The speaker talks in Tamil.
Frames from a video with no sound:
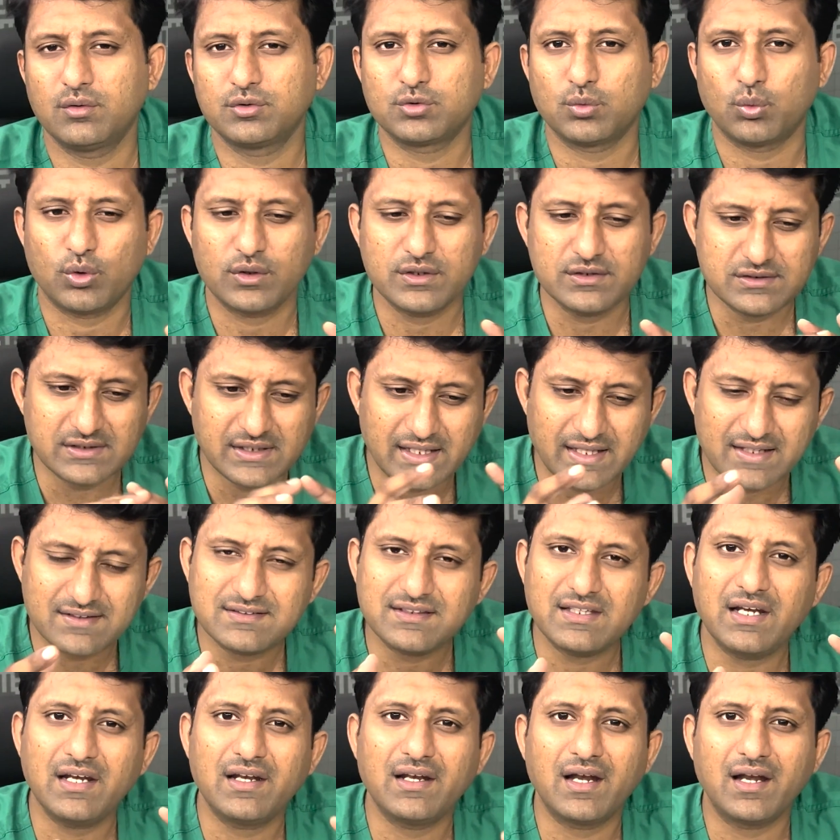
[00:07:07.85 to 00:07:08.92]
ஸோ ஒன்ஸ்
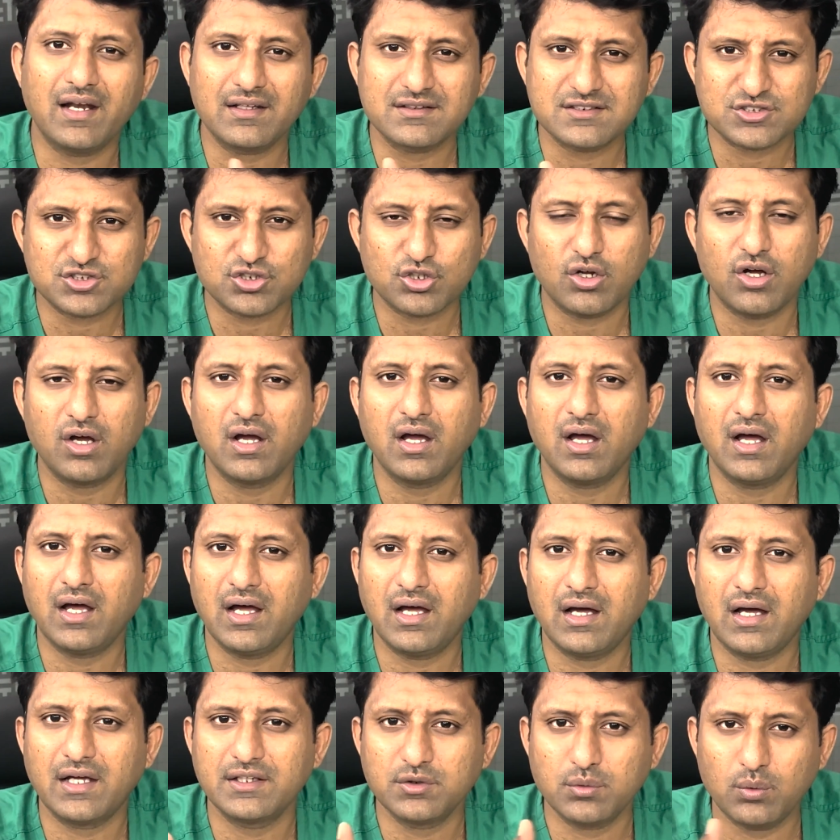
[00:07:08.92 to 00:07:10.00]
ஏசியில் நல்லா ஸ்ட்ராங்காக
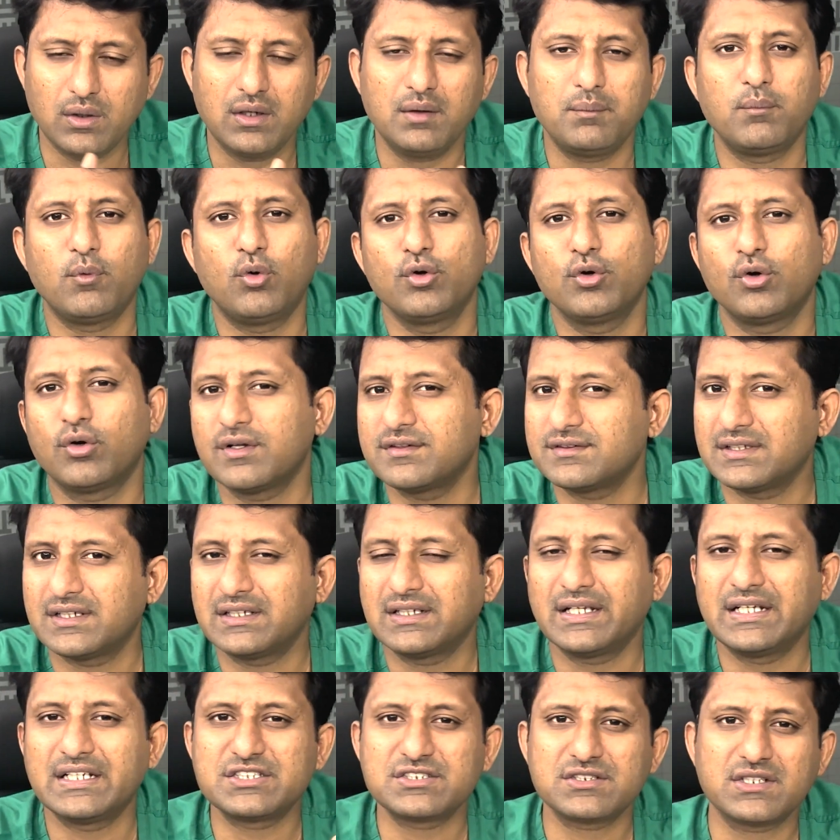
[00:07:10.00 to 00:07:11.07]
அதுவாக போனோட செட்
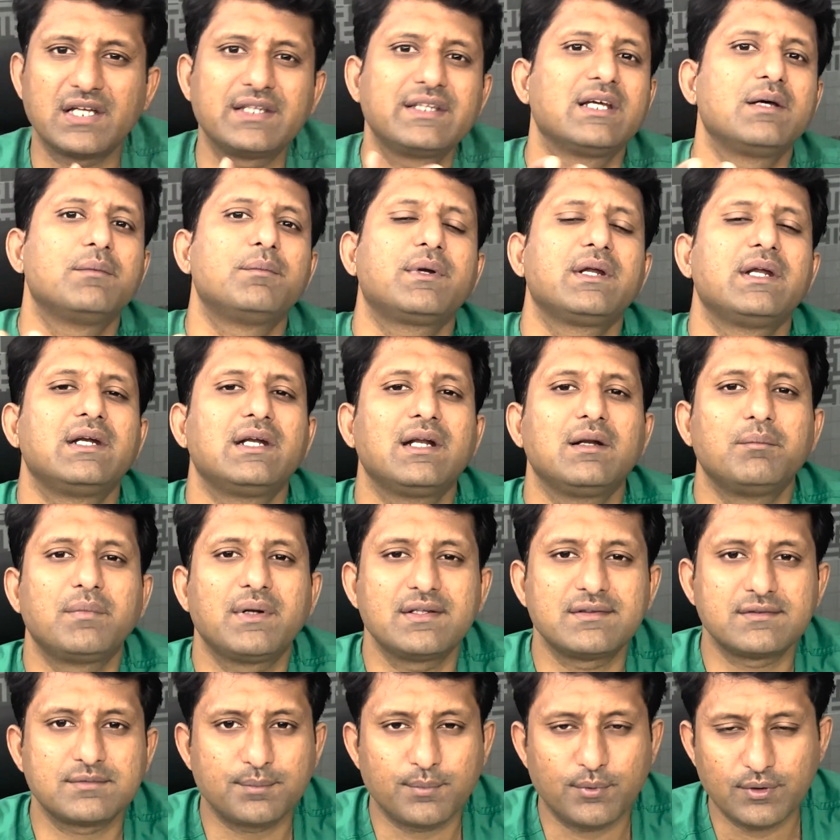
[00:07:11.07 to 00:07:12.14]
ஆயிடுச்சுன்னா அதுக்கப்புறம் இன்டர்னல்
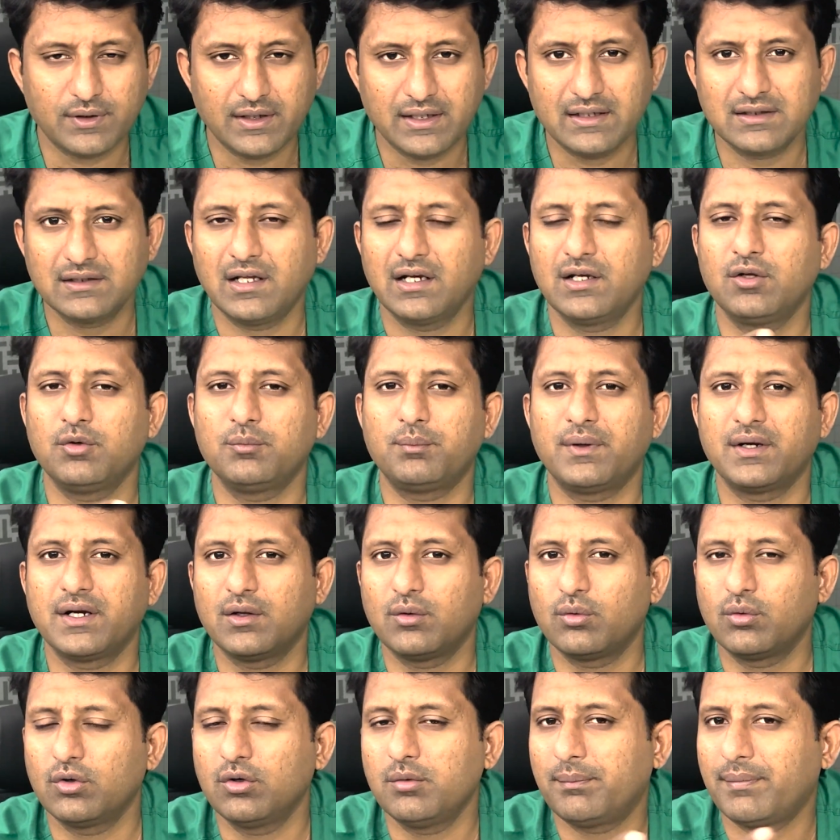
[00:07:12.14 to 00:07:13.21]
பிரேஸ் பண்ணியிருந்தாலும்
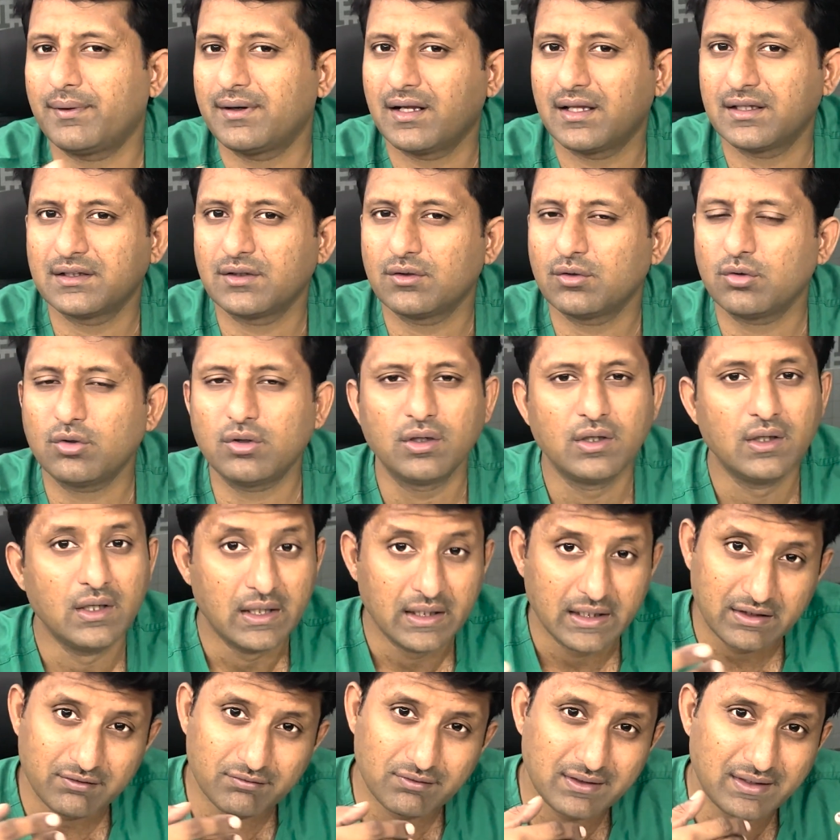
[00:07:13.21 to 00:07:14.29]
பண்ணவங்களும் பண்ணாதவங்களும்
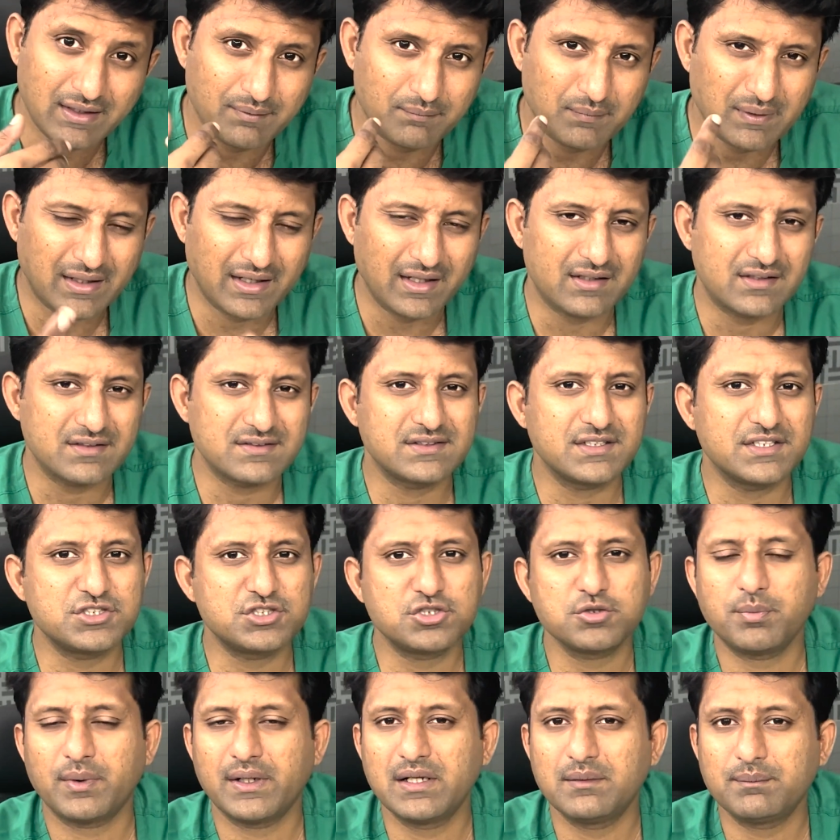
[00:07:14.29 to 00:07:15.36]
ஈவன் நிறைய
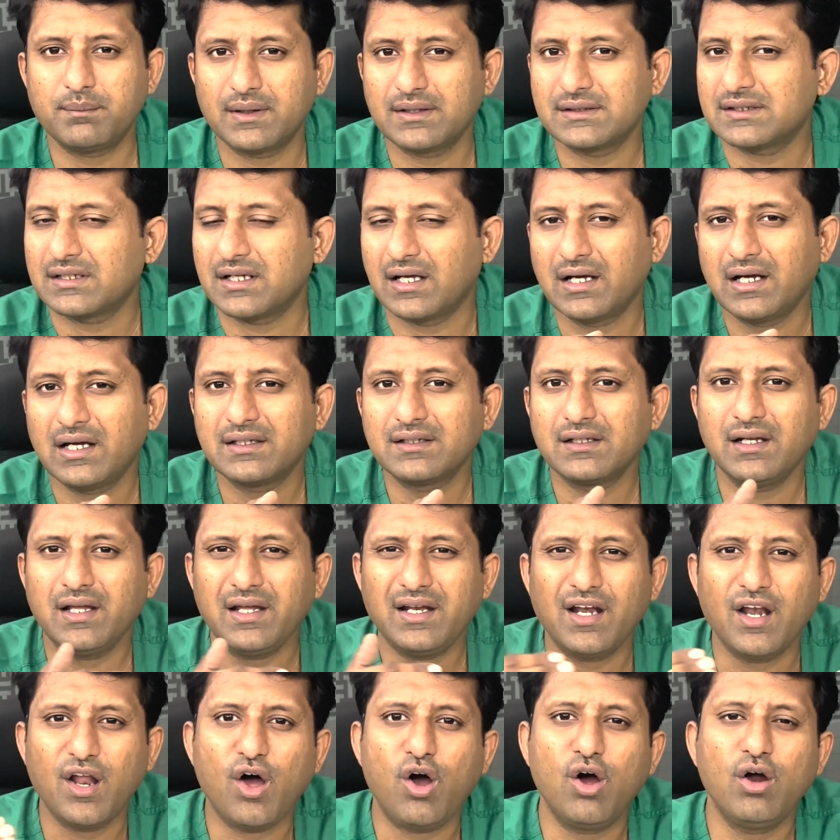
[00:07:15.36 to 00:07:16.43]
ரிசர்ச்சும் பண்ணி பார்த்துட்டாங்க அதில்
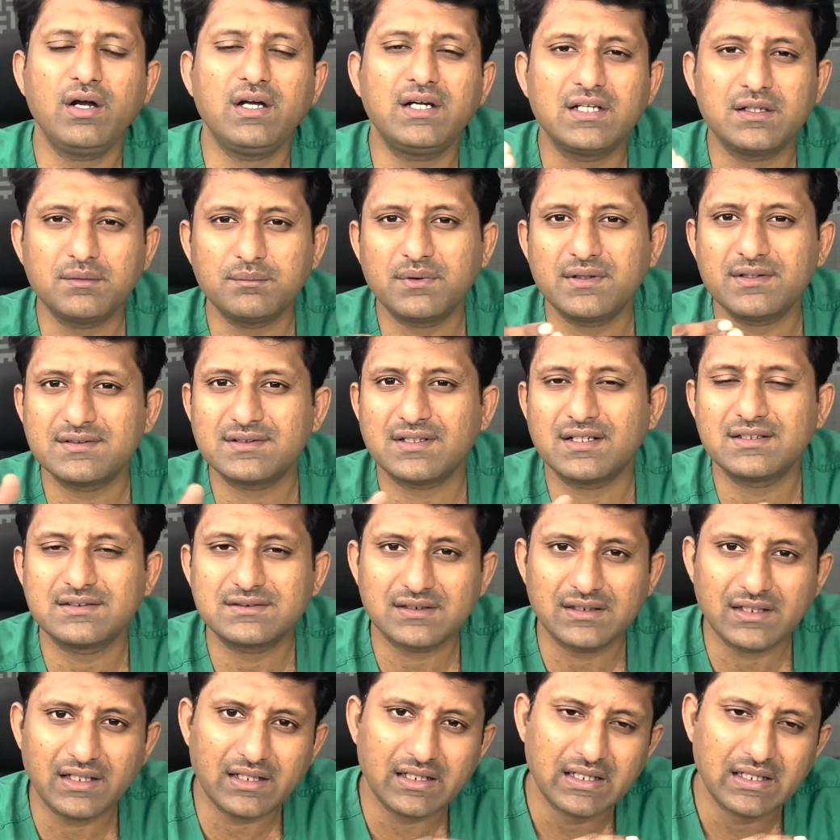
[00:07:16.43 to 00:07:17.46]
லாங் டேர்ம் ரிசல்ட்ஸில்